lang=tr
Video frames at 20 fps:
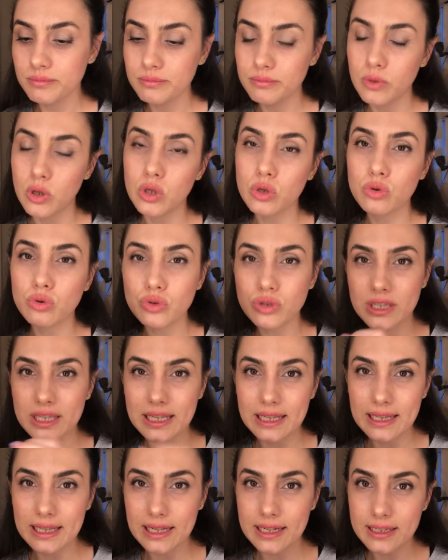böyle küçük
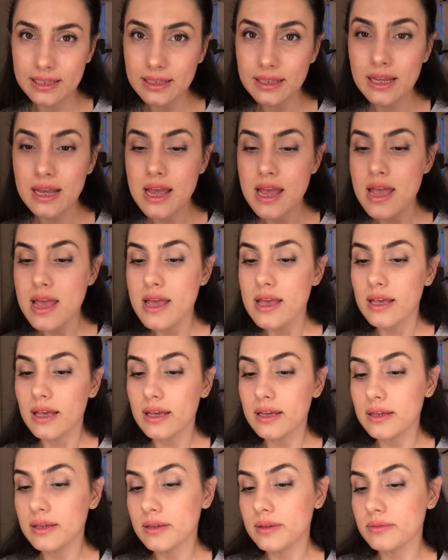illerin
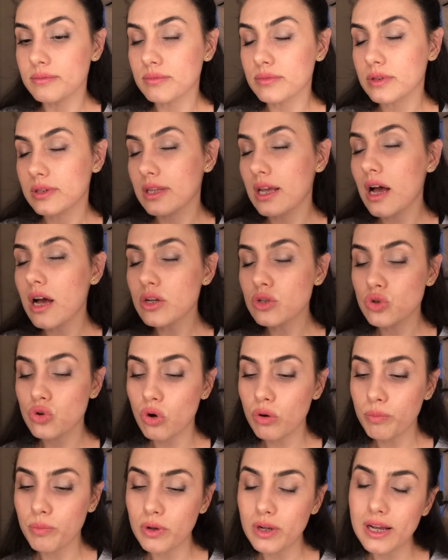daha
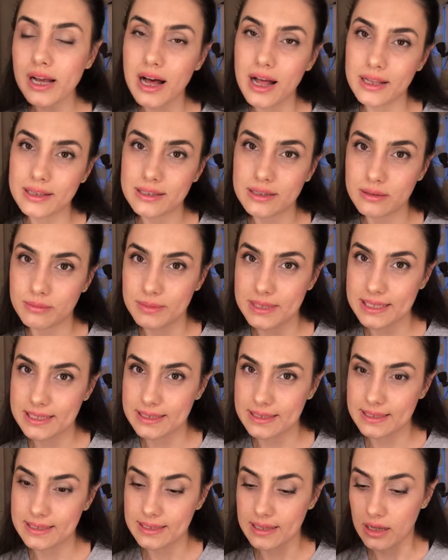çok böyle
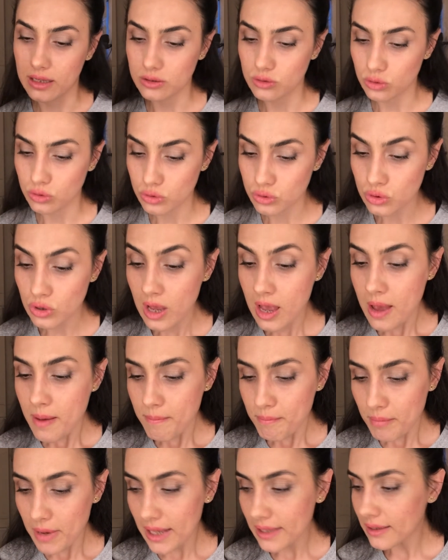kaldırılmasını sağlıyoruz.
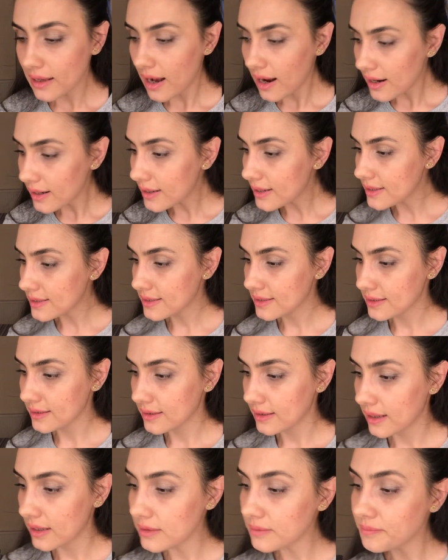Ben
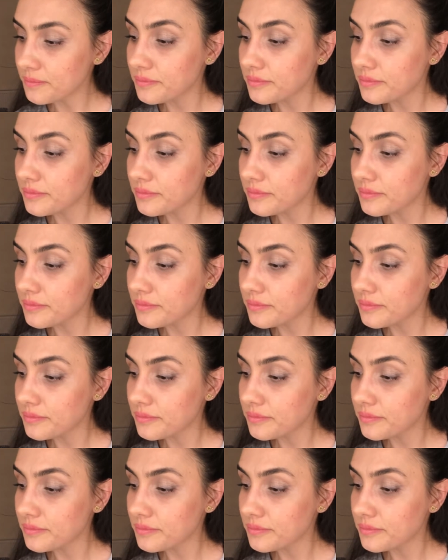arkasından